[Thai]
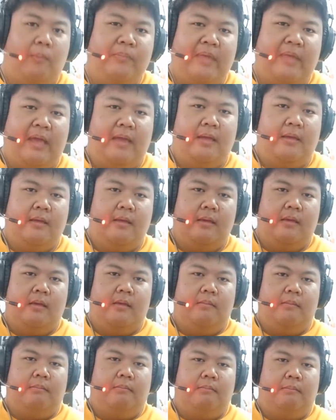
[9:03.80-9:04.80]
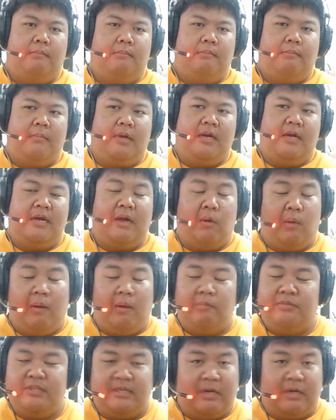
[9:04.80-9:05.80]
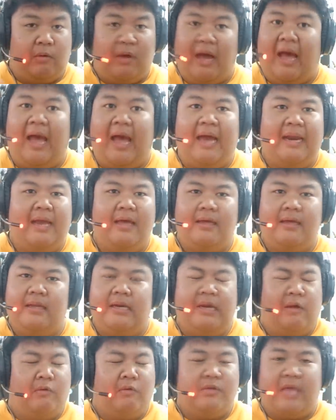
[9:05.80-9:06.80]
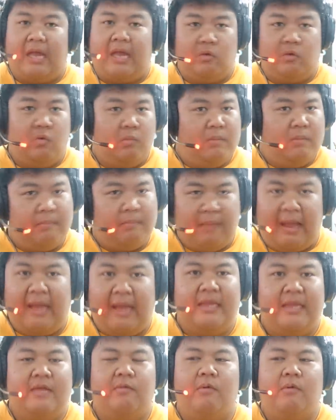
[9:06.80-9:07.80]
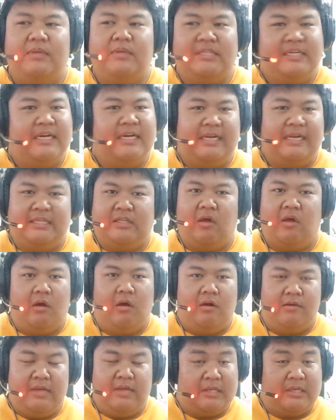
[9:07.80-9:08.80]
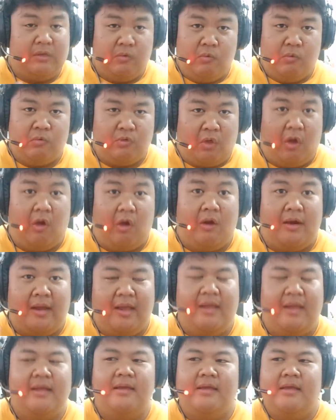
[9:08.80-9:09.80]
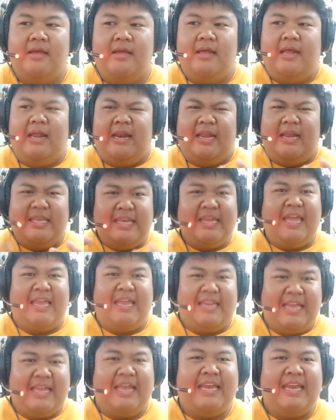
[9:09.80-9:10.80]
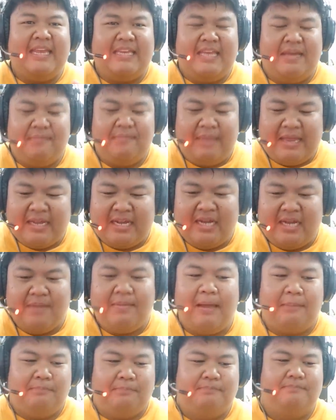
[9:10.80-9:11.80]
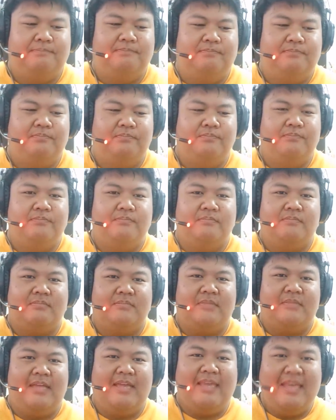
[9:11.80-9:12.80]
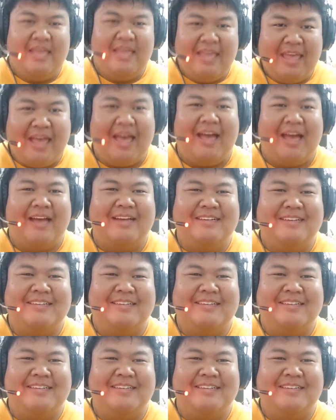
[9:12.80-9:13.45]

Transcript: บปุ๊บเนี่ยคือเราความรู้สึกเราค้างแล้วเราอยากดูมากๆเลยว่ามันจะเกิดอะไรต่อเราอยากจะรู้ต่อนะแล้วยิ่งเห็นเอ็นเครดิตเนี่ยแม่งคือแบบไอ้เหี้ย